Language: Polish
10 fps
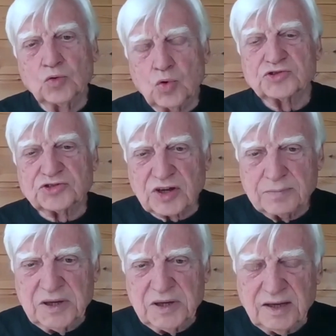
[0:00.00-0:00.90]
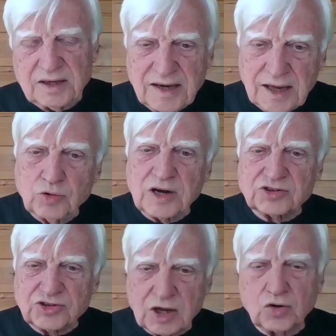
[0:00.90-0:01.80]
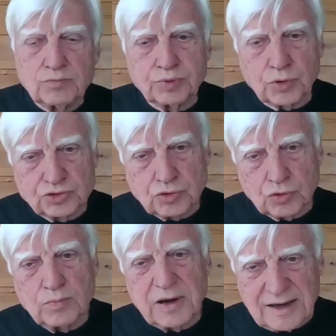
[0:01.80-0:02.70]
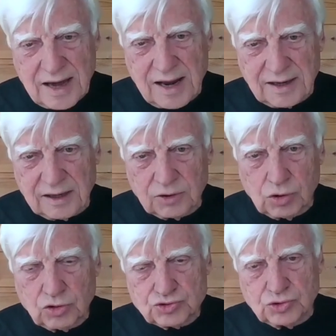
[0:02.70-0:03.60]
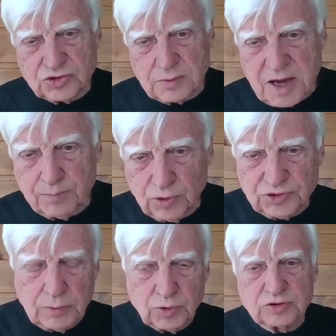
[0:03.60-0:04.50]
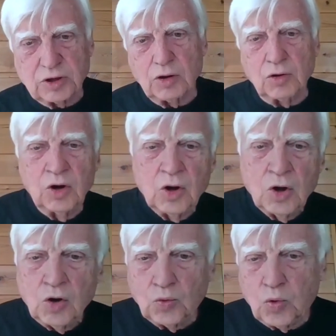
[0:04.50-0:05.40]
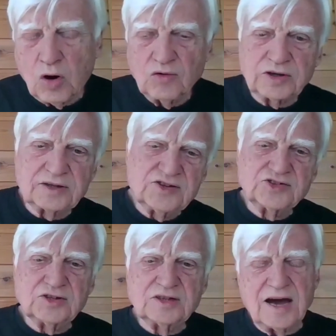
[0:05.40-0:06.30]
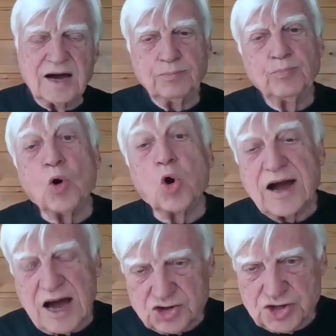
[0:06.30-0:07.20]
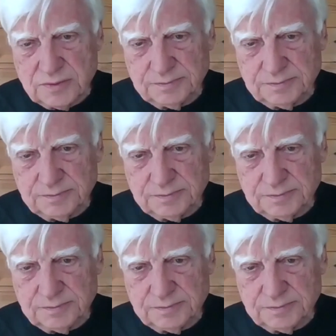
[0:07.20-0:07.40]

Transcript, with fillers: A mianowicie, że kosowski mit jest nie tylko serbski, że to mit, że to mit